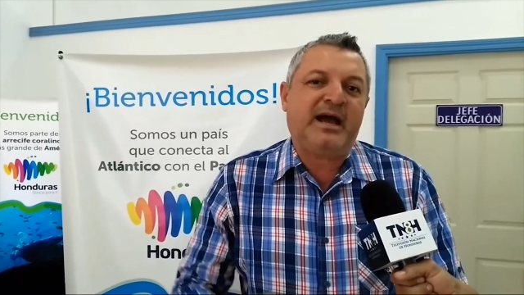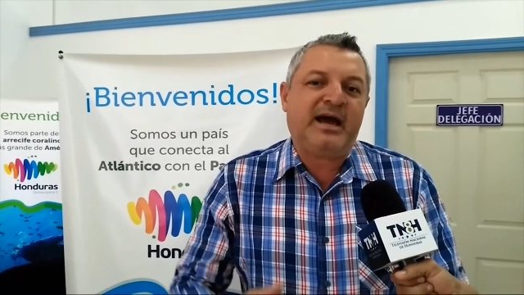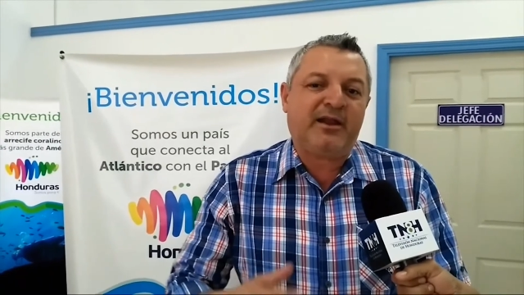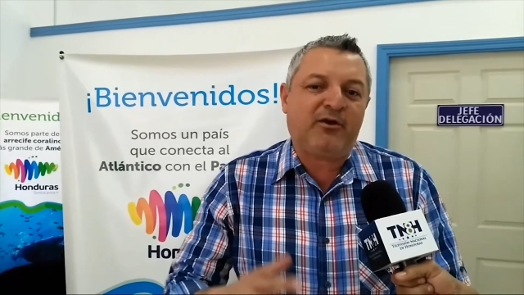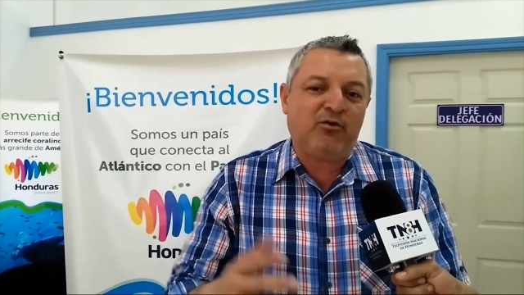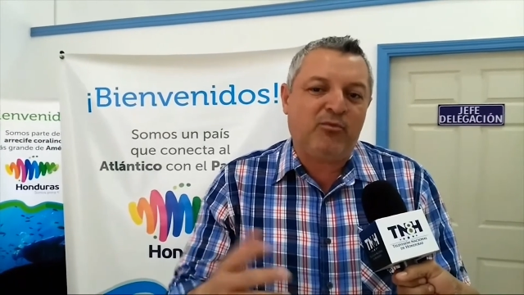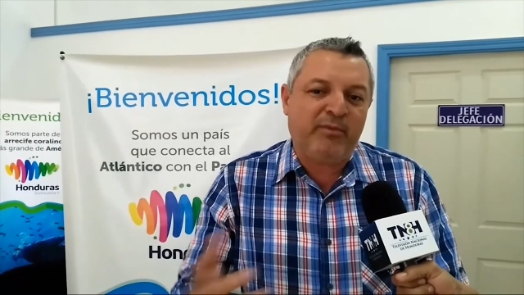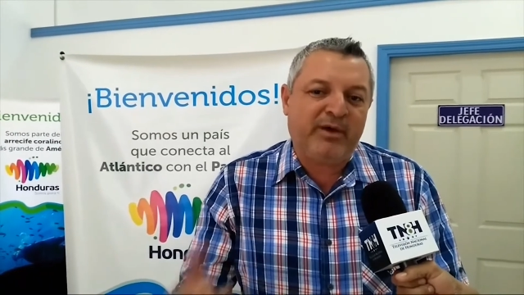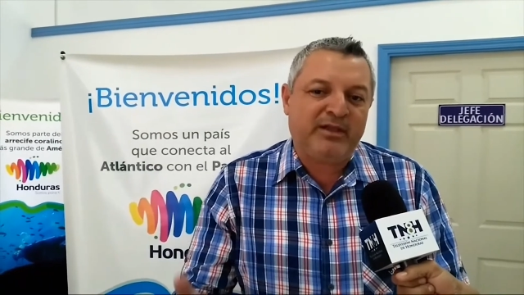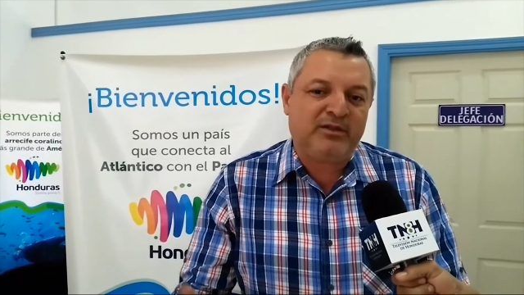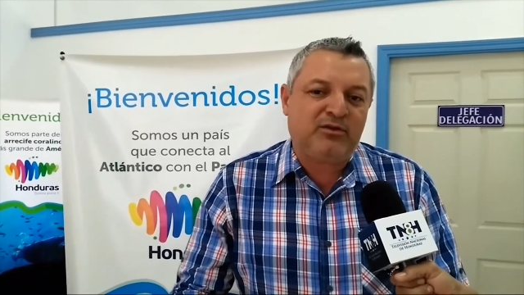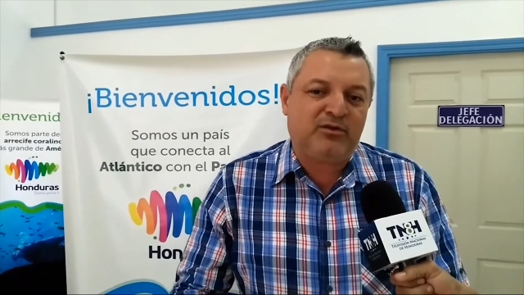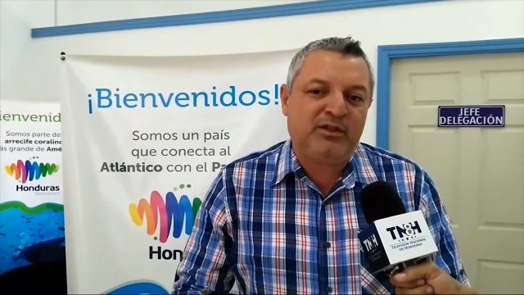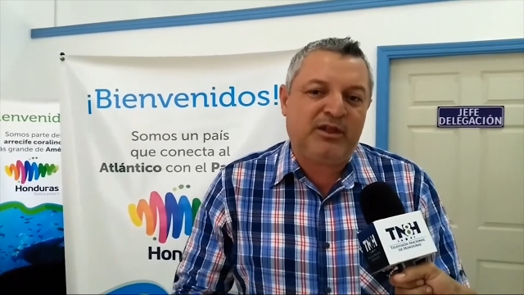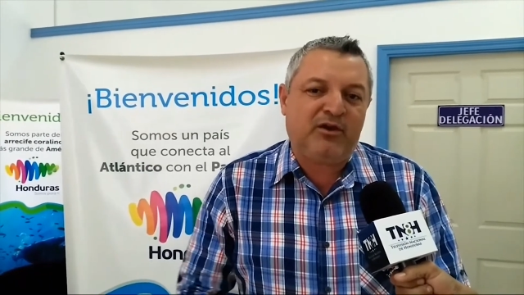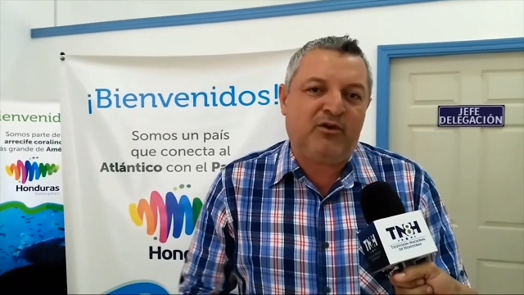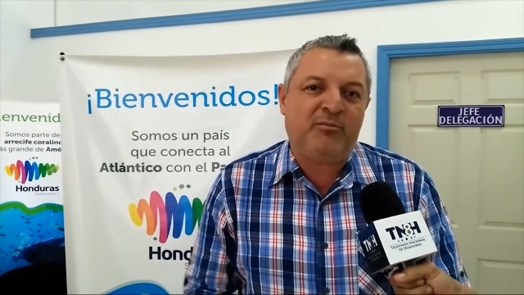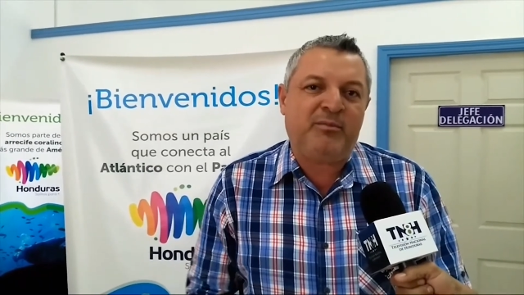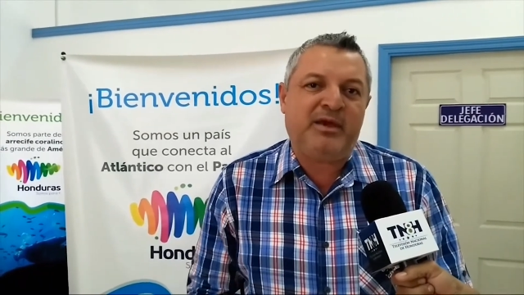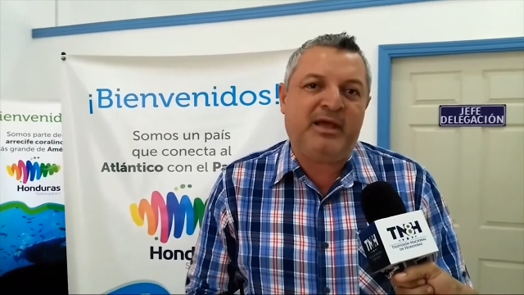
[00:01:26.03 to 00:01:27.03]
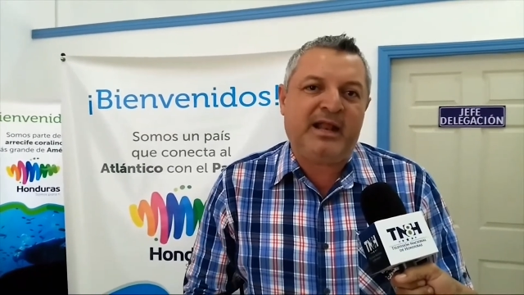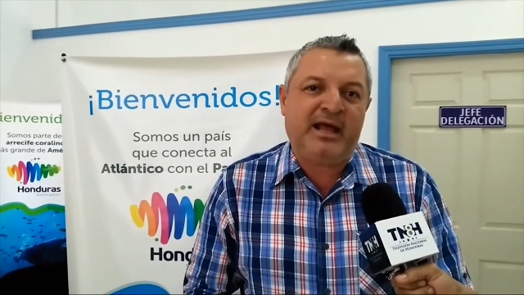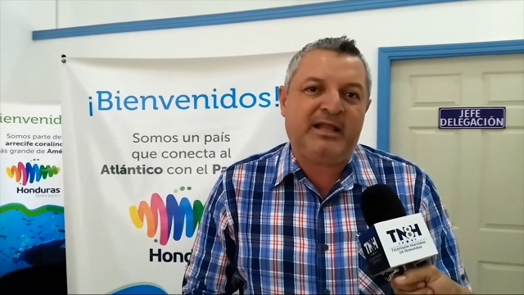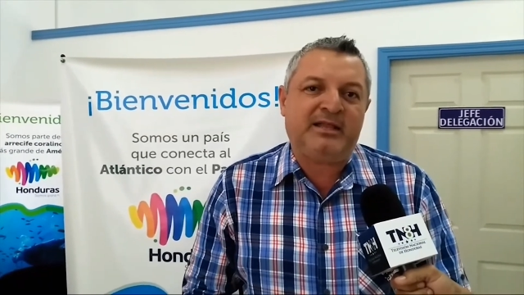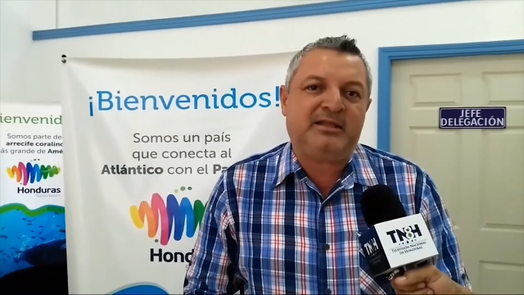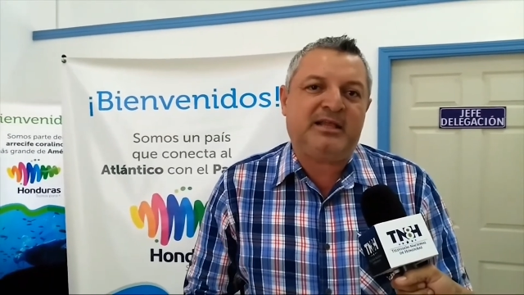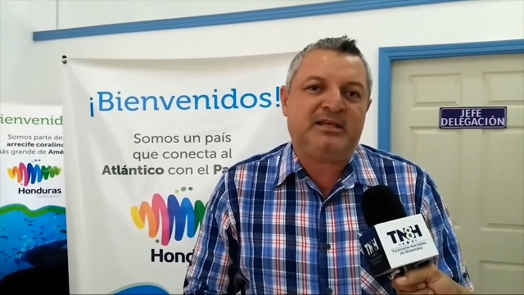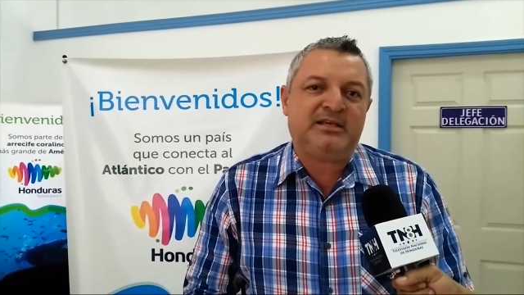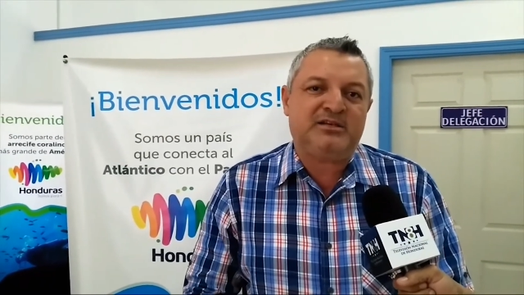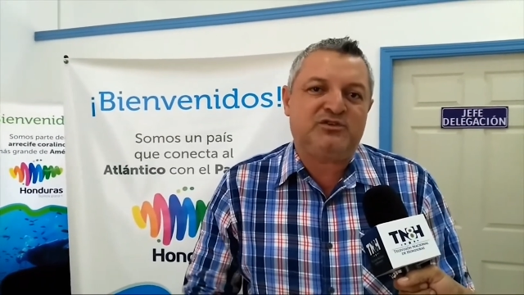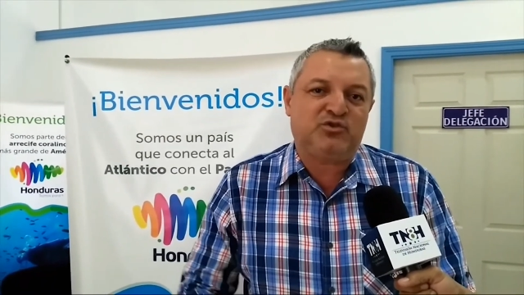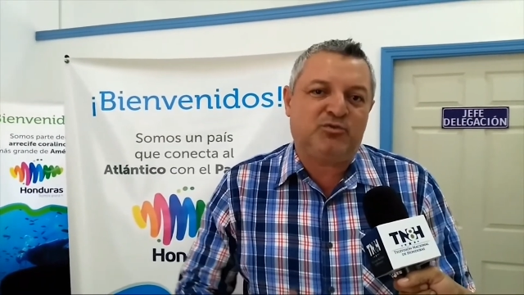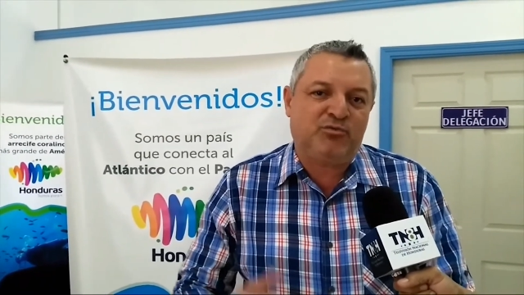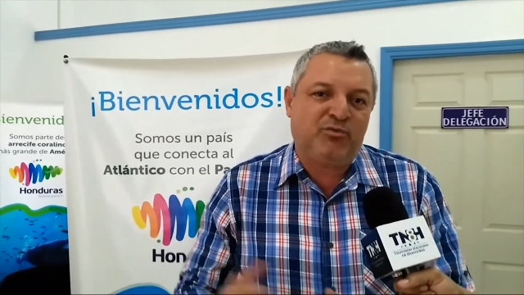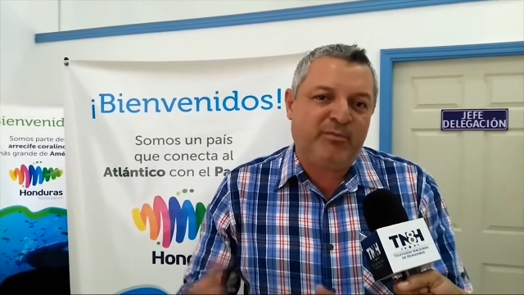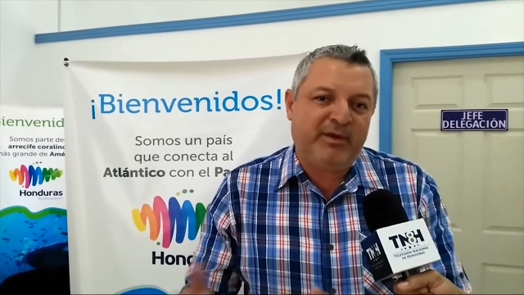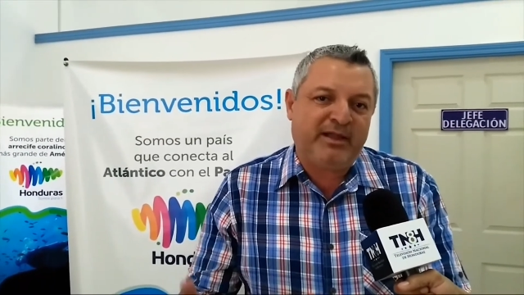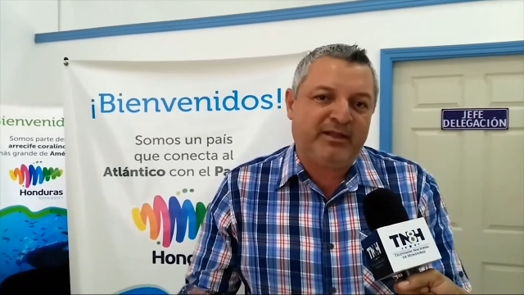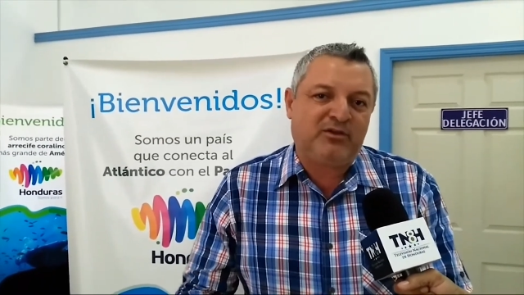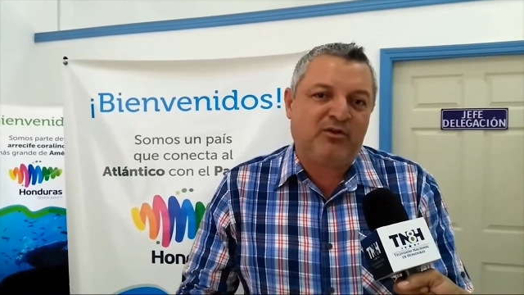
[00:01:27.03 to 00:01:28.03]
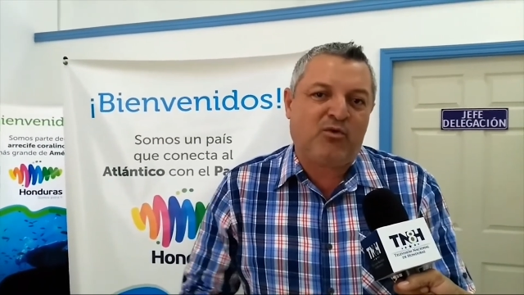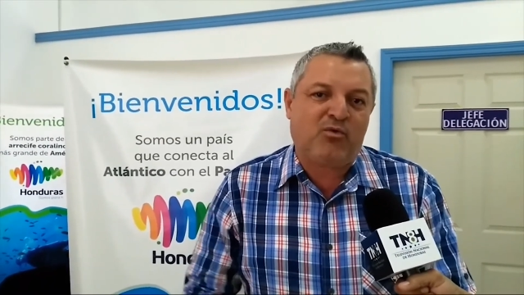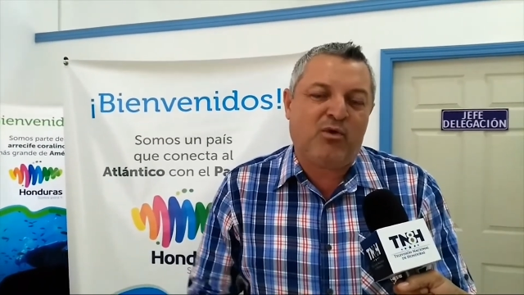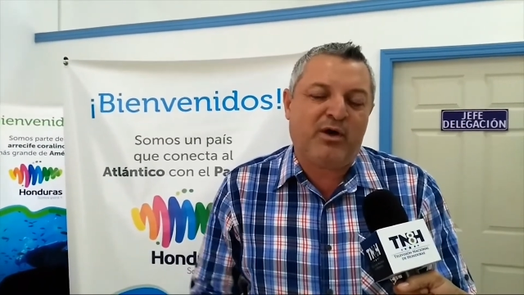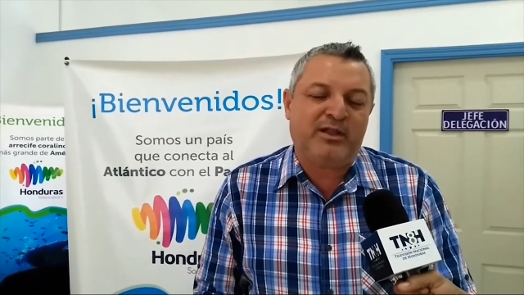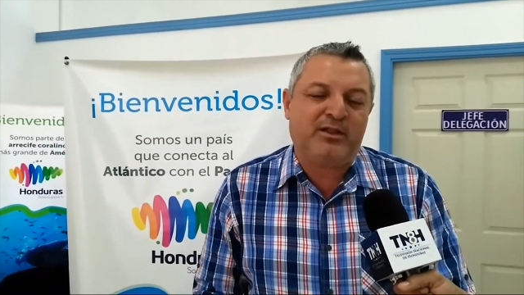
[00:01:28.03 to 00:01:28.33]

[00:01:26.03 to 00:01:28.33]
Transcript: eran argumentos de los migrantes en su momento